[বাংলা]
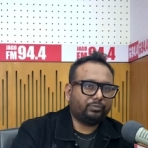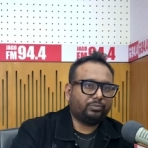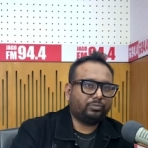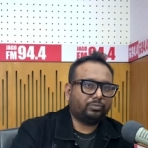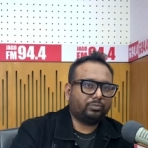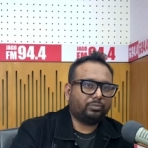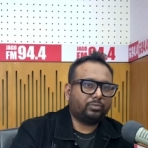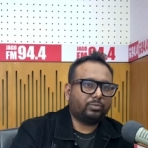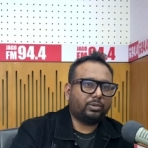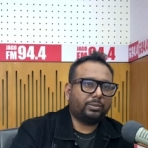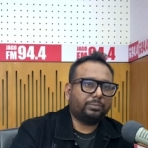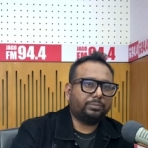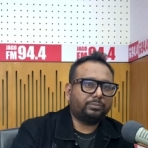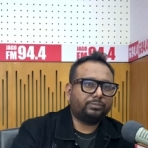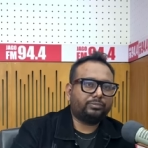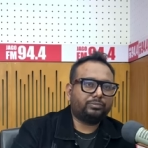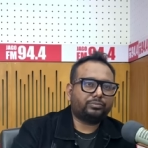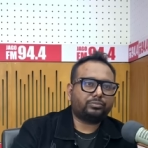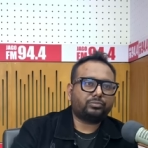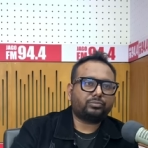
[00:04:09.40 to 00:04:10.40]
আচ্ছা আচ্ছা
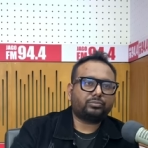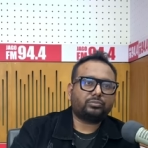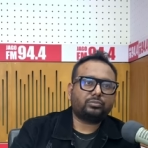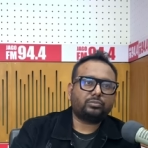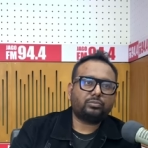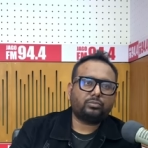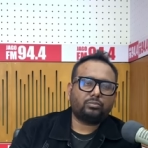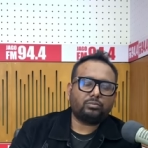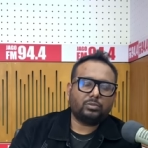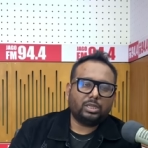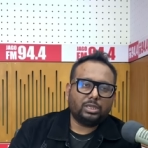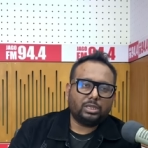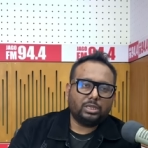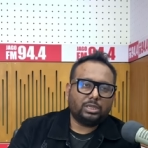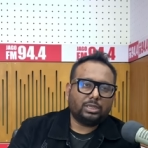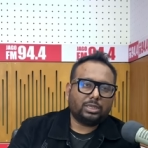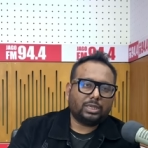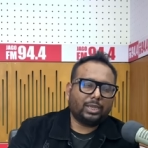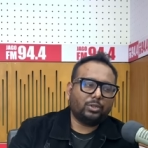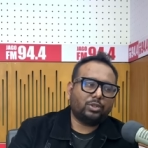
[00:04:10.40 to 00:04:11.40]
তো এত
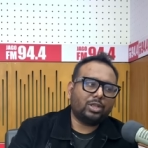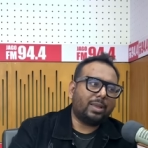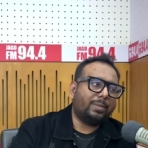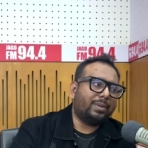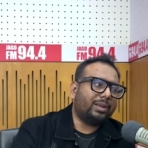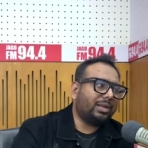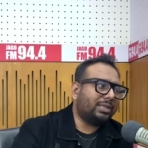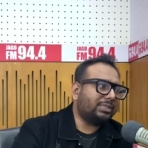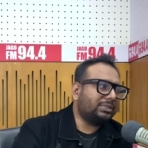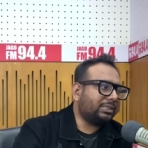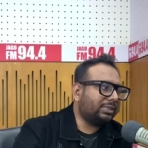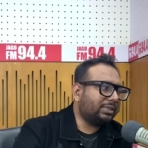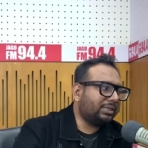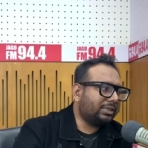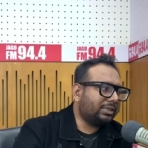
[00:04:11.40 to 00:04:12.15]
বড় কিন্তু আমার কাছে